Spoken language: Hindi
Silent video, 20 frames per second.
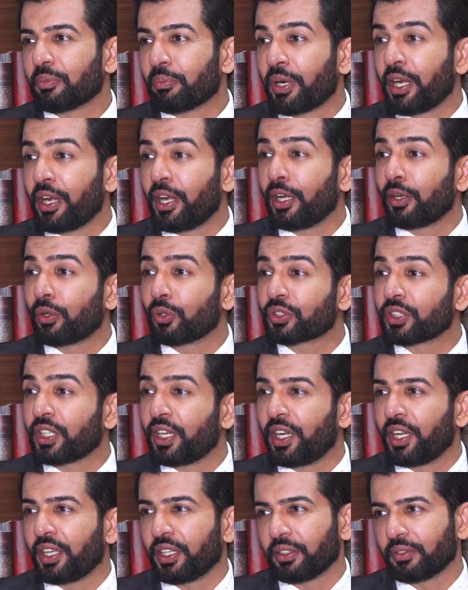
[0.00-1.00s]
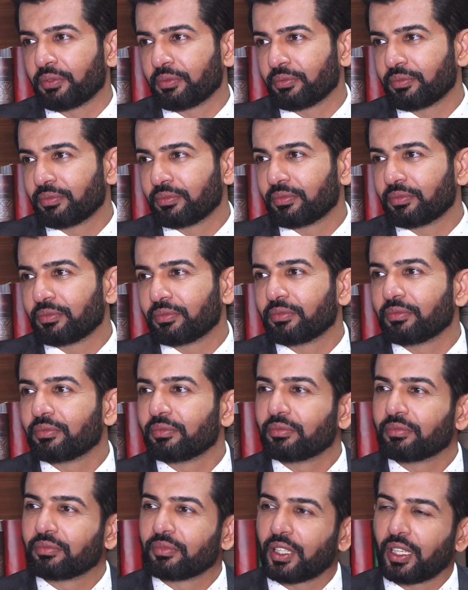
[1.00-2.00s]
मंडे टू संडे
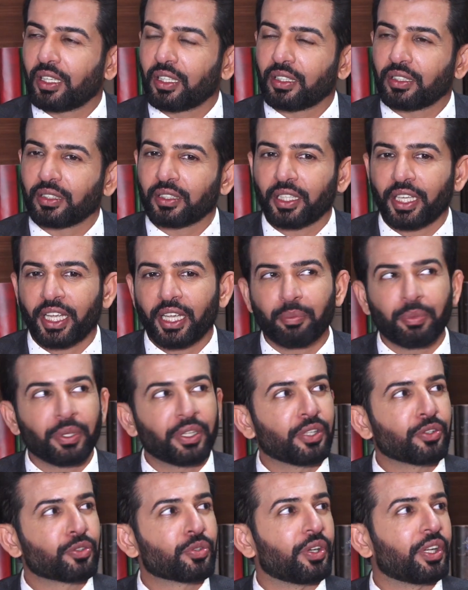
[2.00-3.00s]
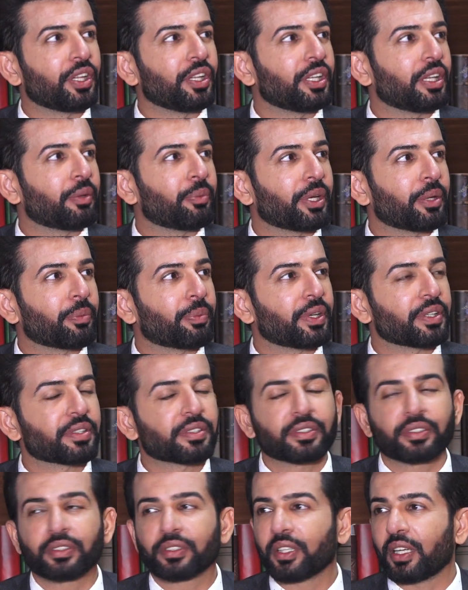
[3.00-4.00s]
हाँ एक भी दिन छुट्टी नहीं है मेरे
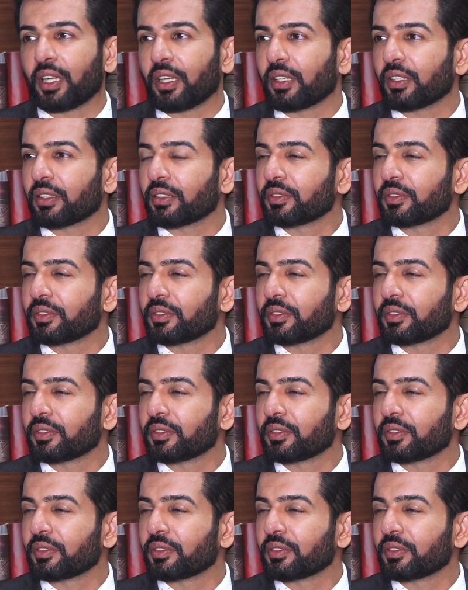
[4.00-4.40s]
पास हाँ